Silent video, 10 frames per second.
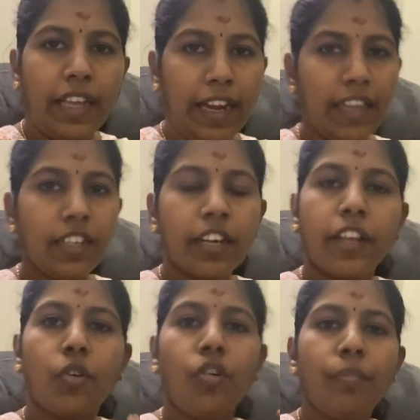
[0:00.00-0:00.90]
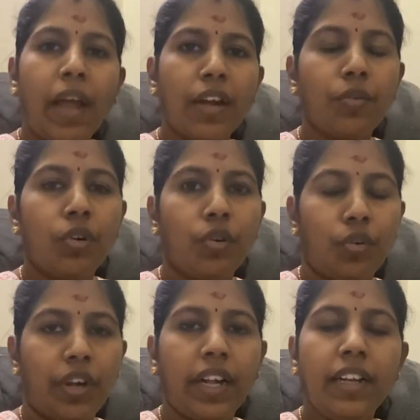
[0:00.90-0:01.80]
எலக்ட்ரிக்கோ மேனுவலோ
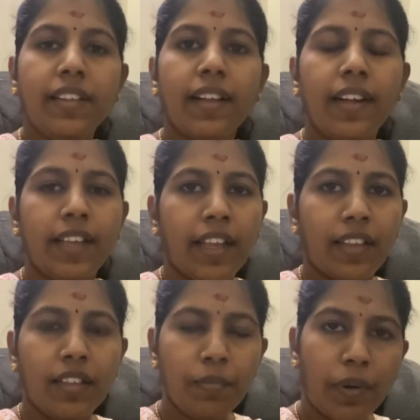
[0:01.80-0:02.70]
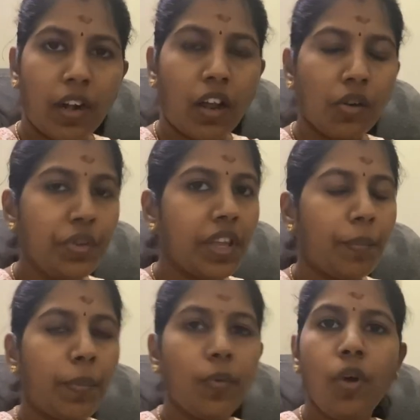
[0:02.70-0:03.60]
ரெண்டுத்தில் நீங்கள் எது பண்ணாலும்
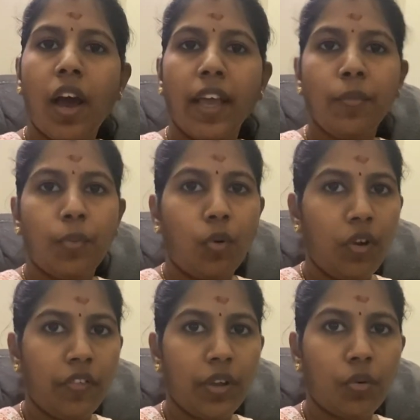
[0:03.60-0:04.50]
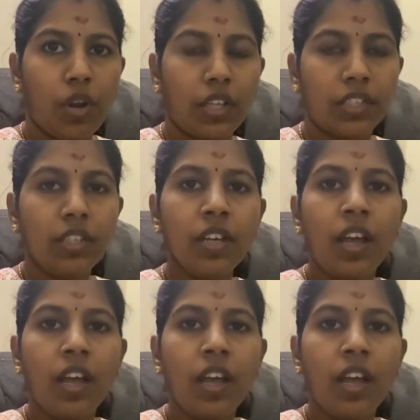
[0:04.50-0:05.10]
எப்போவும் ஹை போகவே கூடாது